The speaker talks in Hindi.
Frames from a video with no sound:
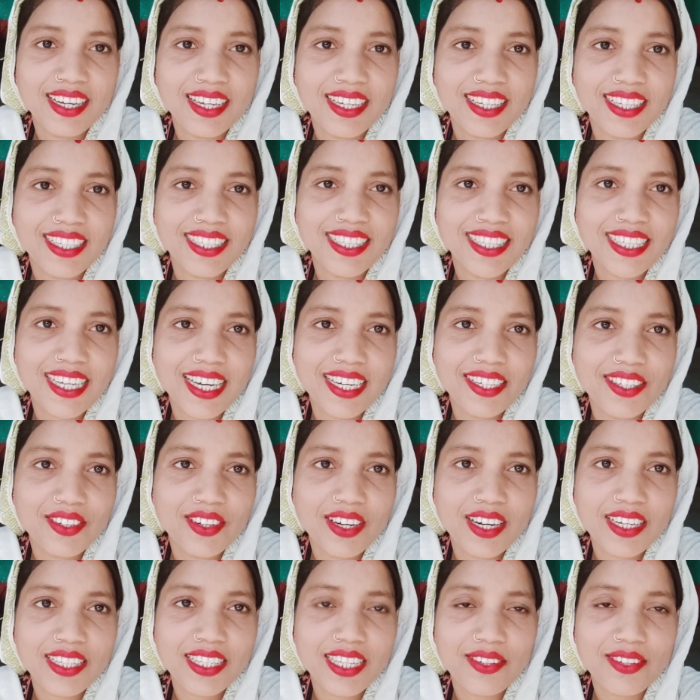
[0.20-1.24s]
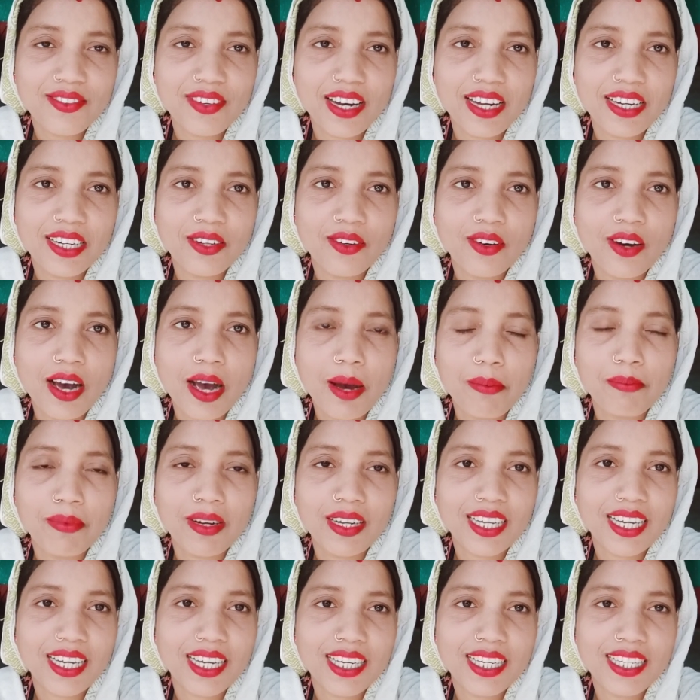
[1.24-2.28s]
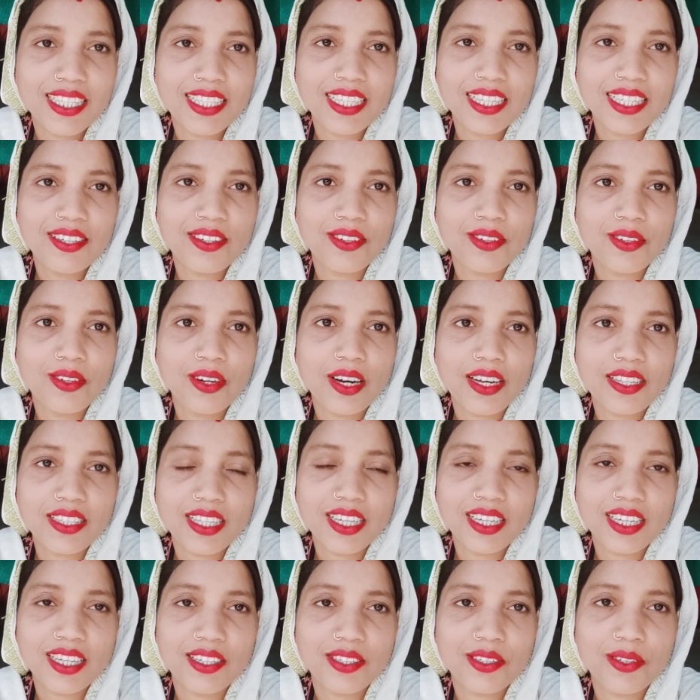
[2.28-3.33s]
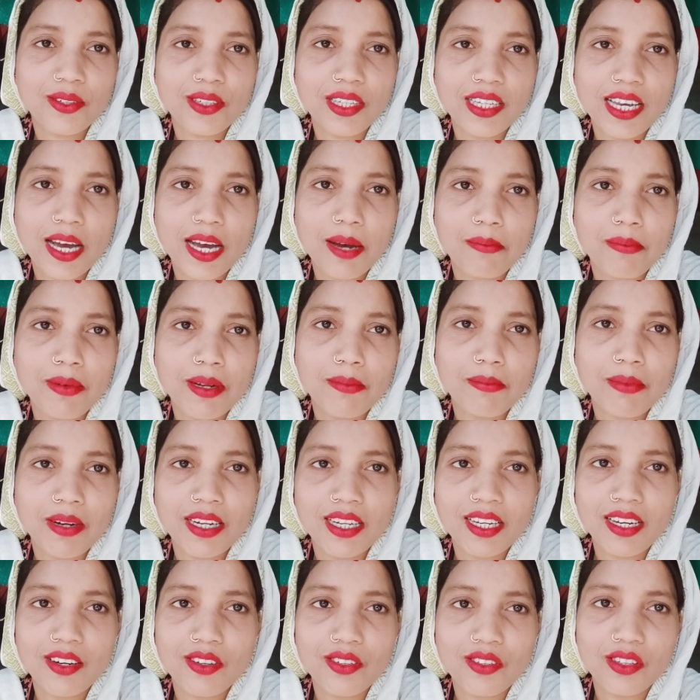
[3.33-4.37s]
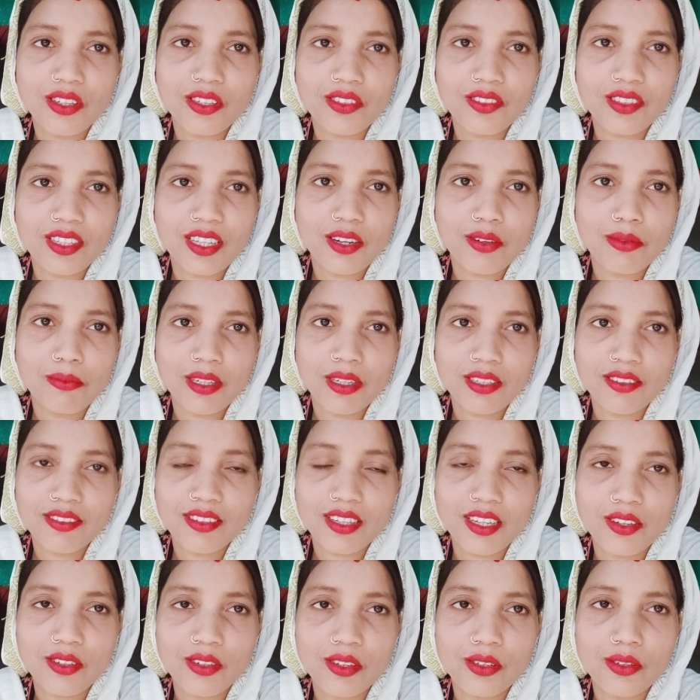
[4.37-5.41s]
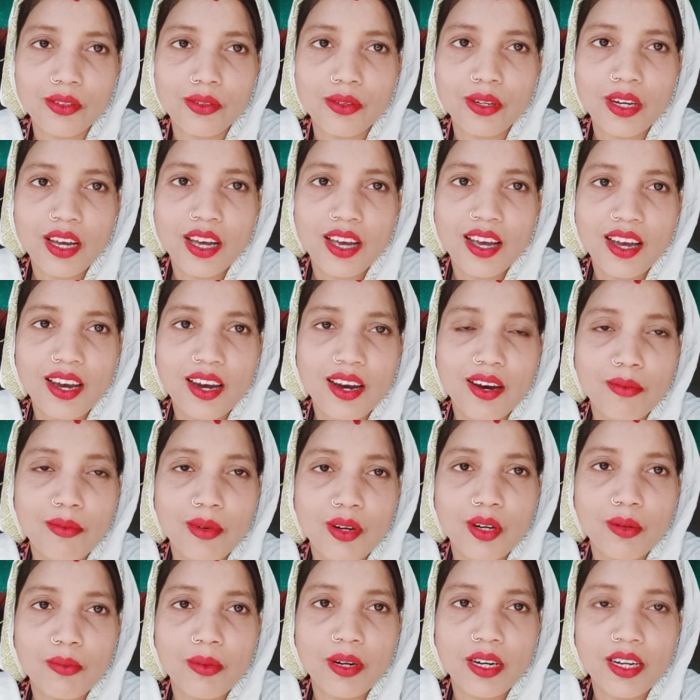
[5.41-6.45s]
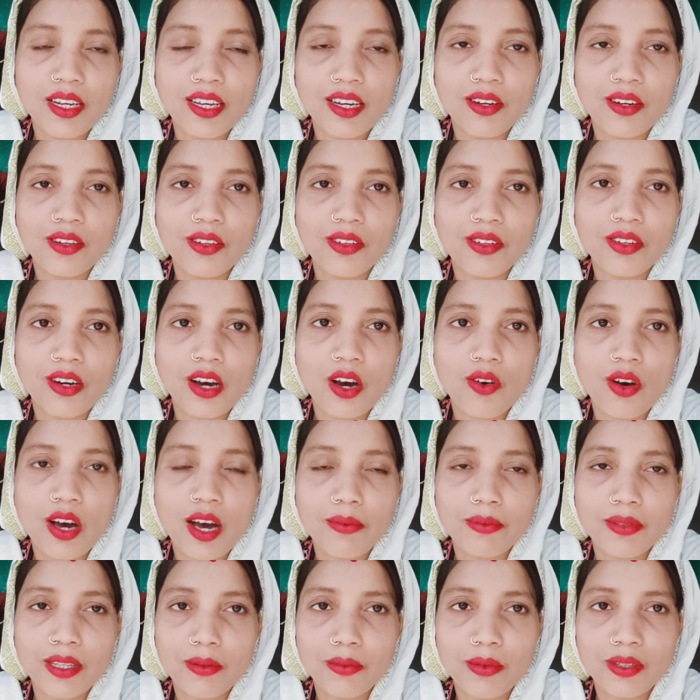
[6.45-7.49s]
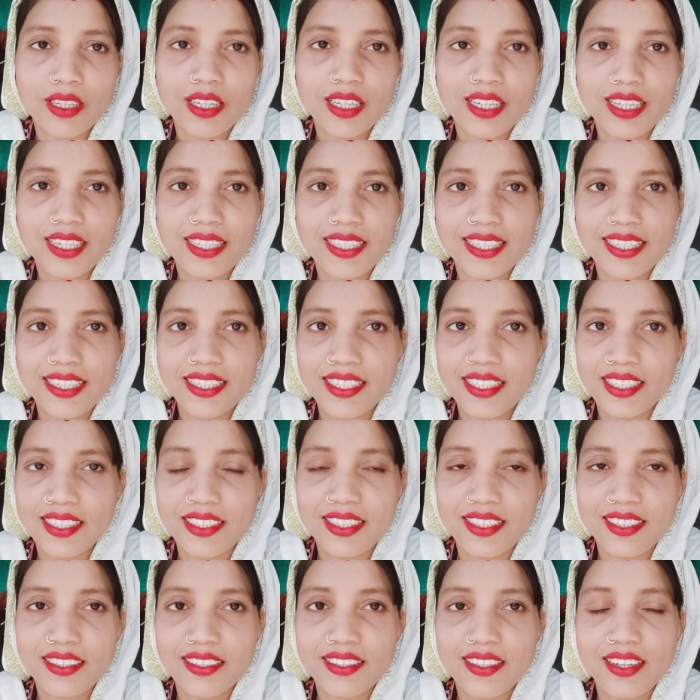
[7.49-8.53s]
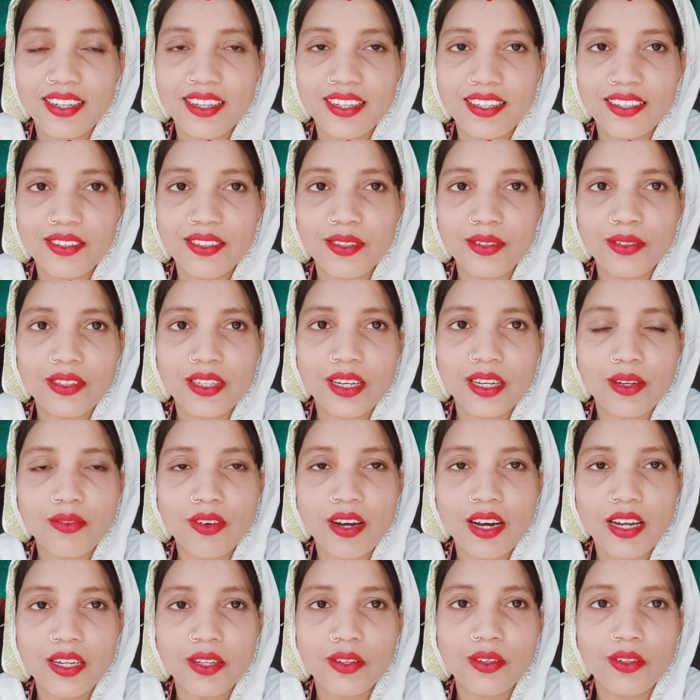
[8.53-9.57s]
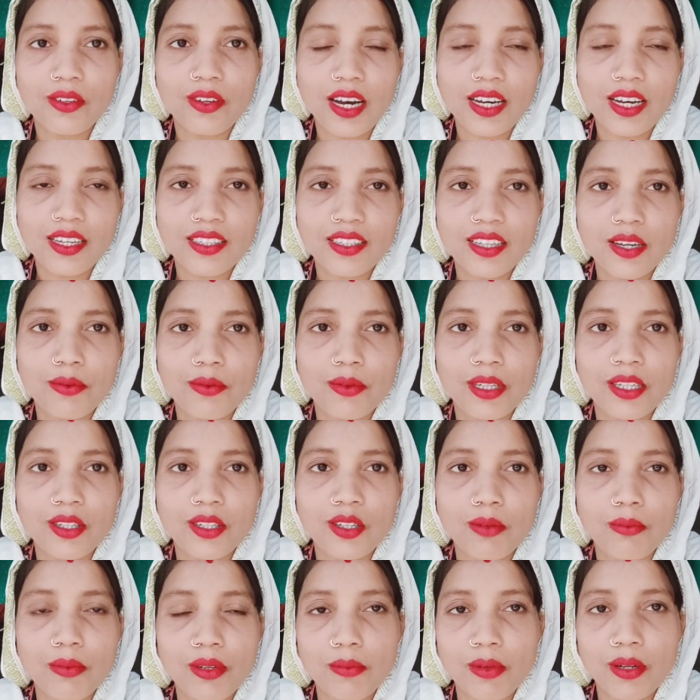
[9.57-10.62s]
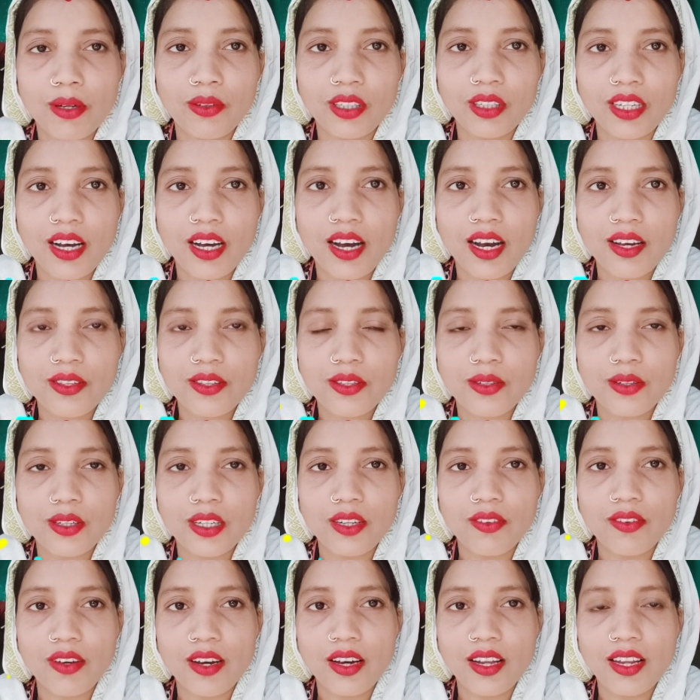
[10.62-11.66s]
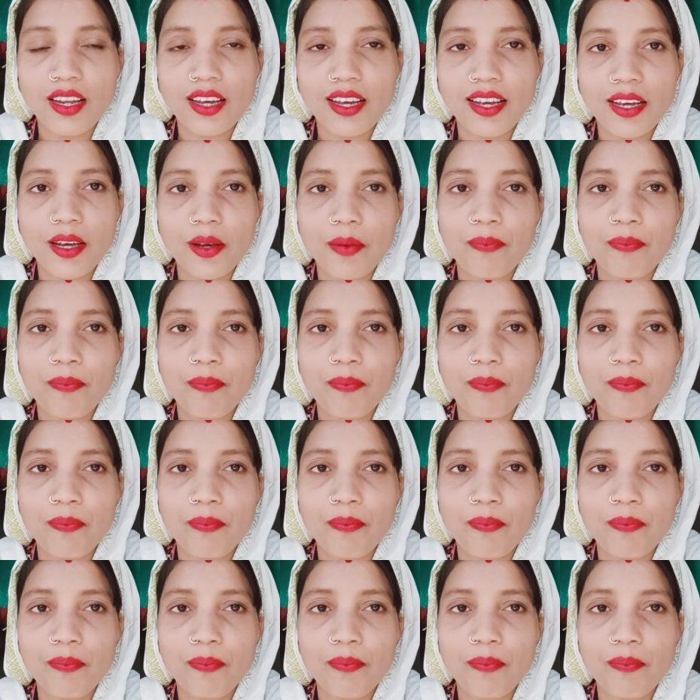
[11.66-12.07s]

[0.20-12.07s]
जय जोहार संगवारी हो आप मन कैसे हो आशा करते कि कि मन बढ़िया हो स्वस्थ हो मस्त हो मुँह बढ़िया हो और आप सब झल्ला जय छत्तीसगढ़ तो संगवारी हो आज का वीडियो में बहुत खास होने वाला है